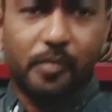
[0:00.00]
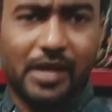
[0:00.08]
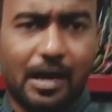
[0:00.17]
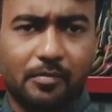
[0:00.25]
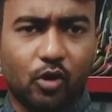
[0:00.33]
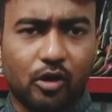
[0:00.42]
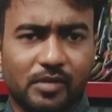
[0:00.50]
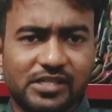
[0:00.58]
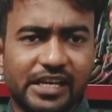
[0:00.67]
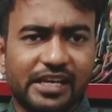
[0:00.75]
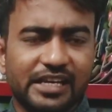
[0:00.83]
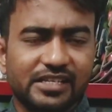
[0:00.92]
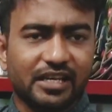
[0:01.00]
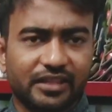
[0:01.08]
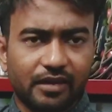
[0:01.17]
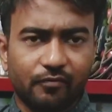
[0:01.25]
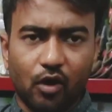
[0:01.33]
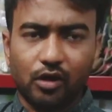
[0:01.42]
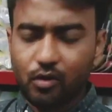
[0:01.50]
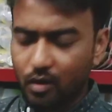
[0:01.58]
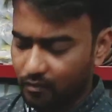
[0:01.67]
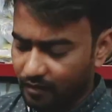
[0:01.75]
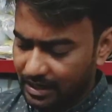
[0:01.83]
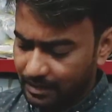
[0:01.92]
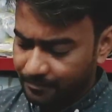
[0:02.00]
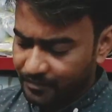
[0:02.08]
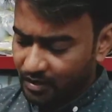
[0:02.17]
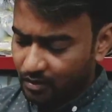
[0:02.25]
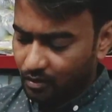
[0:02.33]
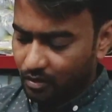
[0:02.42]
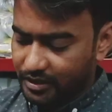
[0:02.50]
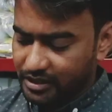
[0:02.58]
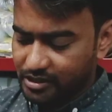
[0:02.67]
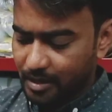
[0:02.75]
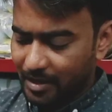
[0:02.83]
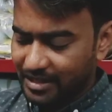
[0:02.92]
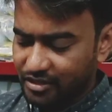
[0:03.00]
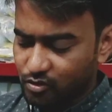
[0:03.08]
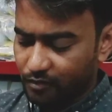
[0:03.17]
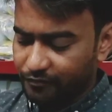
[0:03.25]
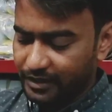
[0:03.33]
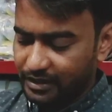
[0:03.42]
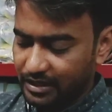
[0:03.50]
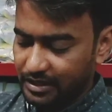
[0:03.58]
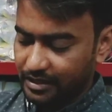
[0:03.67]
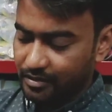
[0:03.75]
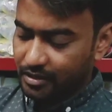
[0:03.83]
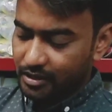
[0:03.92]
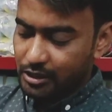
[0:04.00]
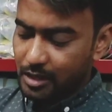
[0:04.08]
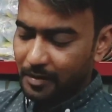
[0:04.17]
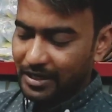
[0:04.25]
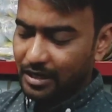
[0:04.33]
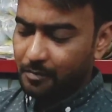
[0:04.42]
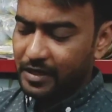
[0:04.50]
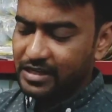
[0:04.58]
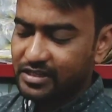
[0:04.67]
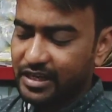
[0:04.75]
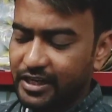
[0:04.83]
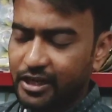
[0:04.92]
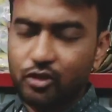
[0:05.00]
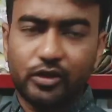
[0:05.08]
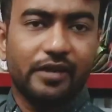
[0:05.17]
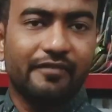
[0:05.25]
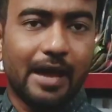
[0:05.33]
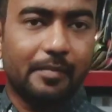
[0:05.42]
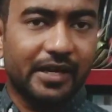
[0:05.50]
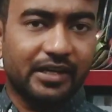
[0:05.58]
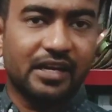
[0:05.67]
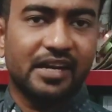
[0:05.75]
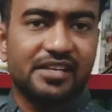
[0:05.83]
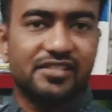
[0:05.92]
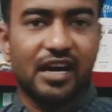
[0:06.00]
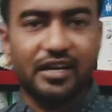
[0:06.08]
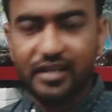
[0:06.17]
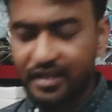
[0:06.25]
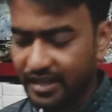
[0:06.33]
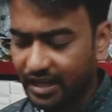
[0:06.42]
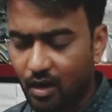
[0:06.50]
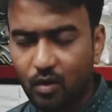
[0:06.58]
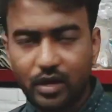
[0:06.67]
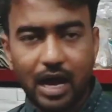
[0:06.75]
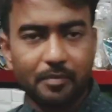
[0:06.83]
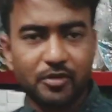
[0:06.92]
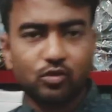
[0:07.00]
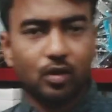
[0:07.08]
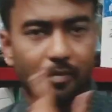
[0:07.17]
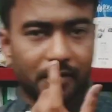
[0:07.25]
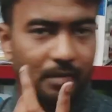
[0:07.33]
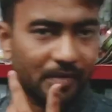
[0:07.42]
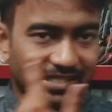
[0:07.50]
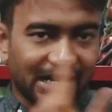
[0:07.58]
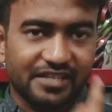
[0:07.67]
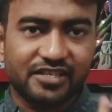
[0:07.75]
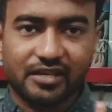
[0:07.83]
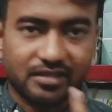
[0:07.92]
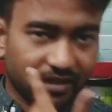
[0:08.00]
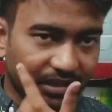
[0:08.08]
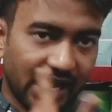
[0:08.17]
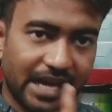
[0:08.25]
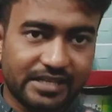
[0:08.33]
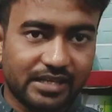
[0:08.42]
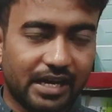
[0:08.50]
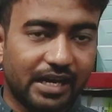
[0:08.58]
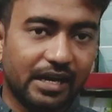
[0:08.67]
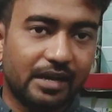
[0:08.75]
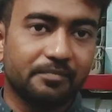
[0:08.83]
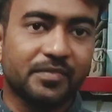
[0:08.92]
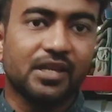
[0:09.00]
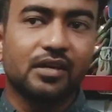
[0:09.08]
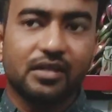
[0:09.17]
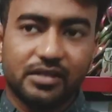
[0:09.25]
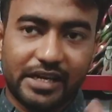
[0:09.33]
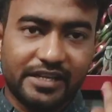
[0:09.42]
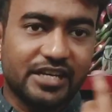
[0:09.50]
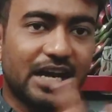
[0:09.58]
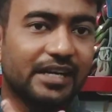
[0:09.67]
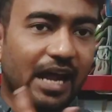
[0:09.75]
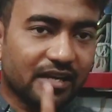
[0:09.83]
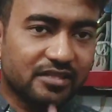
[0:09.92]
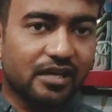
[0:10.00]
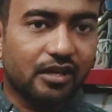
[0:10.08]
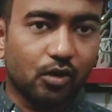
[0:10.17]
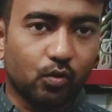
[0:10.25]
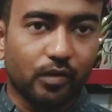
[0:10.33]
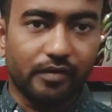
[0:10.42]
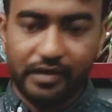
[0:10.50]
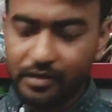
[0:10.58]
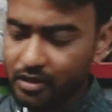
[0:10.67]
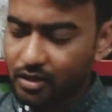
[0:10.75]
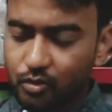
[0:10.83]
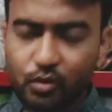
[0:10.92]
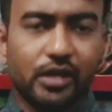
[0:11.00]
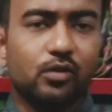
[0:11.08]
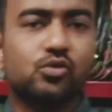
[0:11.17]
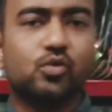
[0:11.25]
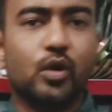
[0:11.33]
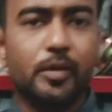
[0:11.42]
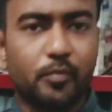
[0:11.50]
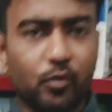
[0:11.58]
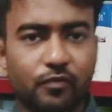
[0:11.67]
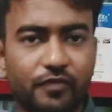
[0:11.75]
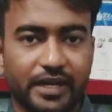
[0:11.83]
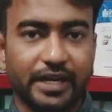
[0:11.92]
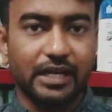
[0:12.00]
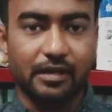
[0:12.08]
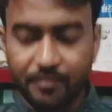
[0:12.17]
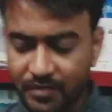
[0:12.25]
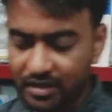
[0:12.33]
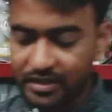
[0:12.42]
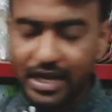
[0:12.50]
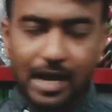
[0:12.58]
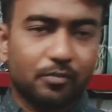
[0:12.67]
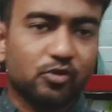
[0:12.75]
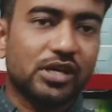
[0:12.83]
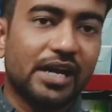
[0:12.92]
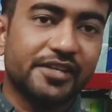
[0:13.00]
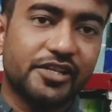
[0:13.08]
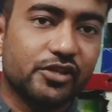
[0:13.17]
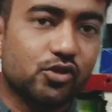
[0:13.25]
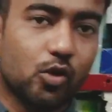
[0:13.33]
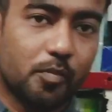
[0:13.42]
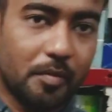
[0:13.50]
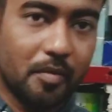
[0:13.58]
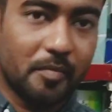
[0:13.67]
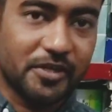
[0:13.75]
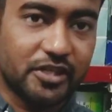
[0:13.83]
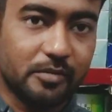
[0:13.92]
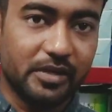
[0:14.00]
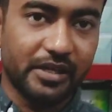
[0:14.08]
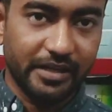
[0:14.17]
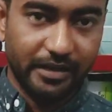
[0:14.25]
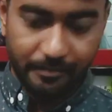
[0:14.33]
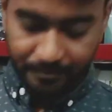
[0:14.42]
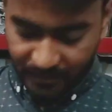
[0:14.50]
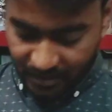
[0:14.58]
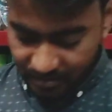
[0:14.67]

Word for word: कोई भी आप नॉर्मल सेल ले सकते हैं वॉल क्लॉक वाला अच्छा। और इसके बाद इसको फिट कर दें ये बटन प्रेस करेंगे तो ये वाइब्रेट करना स्टार्ट कर देगा और आप इसको अपना मसाज कर सकते हैं यानी जहाँ डार्क सर्कल हुए हैं तो ये उसको इम्प्रूव करेगा ये आपको साढ़े छह सौ रुपए में मशीन मिलेगी